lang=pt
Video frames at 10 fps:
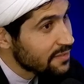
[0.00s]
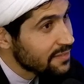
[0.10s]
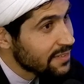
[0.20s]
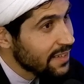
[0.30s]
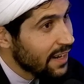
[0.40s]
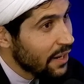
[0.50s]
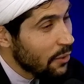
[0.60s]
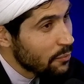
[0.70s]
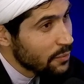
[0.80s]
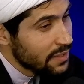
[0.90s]
né?
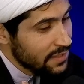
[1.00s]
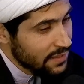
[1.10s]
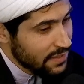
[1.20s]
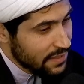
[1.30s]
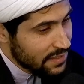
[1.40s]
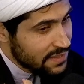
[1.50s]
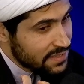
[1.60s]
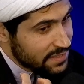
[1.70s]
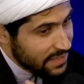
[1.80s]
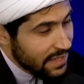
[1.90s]
algo Sim. que
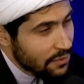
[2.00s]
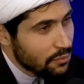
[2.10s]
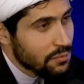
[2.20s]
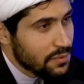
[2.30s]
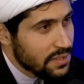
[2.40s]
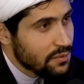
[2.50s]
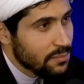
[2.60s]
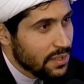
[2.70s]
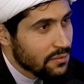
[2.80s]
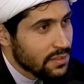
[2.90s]
está com o ser
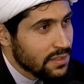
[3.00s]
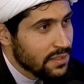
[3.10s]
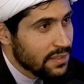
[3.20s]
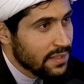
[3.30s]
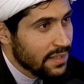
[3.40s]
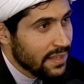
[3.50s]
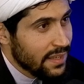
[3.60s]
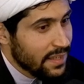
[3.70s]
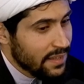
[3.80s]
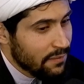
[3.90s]
humano, né?
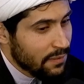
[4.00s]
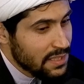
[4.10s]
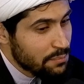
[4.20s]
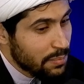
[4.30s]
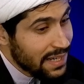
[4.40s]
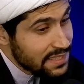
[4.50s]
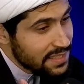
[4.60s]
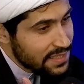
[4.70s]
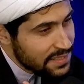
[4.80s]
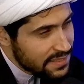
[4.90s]
E faz parte
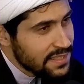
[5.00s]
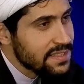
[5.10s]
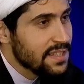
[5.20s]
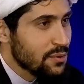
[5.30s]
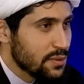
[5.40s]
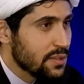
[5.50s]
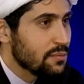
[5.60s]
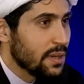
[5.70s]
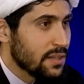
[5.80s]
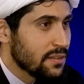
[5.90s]
da essência do ser
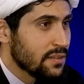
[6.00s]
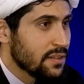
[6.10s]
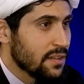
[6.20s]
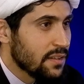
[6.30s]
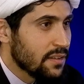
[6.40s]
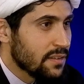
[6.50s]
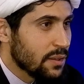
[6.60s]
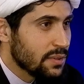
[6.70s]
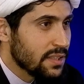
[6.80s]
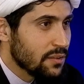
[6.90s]
humano. Sim.
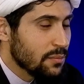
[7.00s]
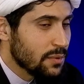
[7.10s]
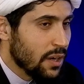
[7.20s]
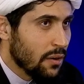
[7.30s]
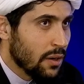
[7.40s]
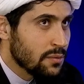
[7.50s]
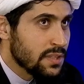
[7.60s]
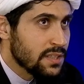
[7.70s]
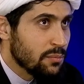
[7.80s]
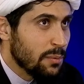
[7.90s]
Não tem como, ou
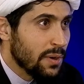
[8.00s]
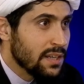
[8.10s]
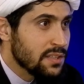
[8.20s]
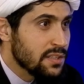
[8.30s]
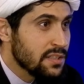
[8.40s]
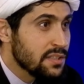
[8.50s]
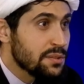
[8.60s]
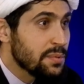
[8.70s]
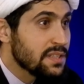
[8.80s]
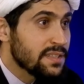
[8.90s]
seja, é uma parte
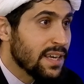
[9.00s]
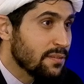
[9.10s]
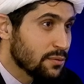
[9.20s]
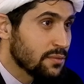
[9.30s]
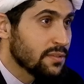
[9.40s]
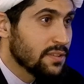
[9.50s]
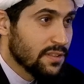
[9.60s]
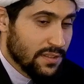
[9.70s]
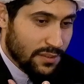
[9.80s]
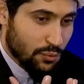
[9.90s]
indispensável
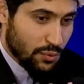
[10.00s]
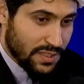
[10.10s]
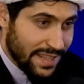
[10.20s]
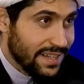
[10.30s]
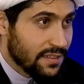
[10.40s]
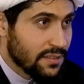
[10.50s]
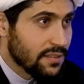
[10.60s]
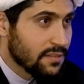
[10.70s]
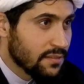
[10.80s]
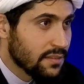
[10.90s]
do ser,
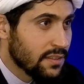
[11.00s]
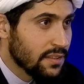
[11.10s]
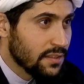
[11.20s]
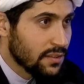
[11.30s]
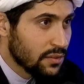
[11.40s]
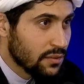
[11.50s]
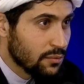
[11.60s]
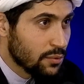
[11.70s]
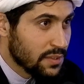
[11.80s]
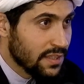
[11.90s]
né?
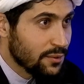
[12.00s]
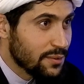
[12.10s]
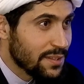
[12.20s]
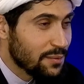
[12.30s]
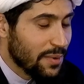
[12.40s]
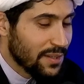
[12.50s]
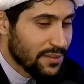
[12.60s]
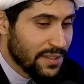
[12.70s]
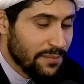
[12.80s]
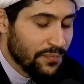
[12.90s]
do ser do ser
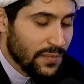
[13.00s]
humano, né?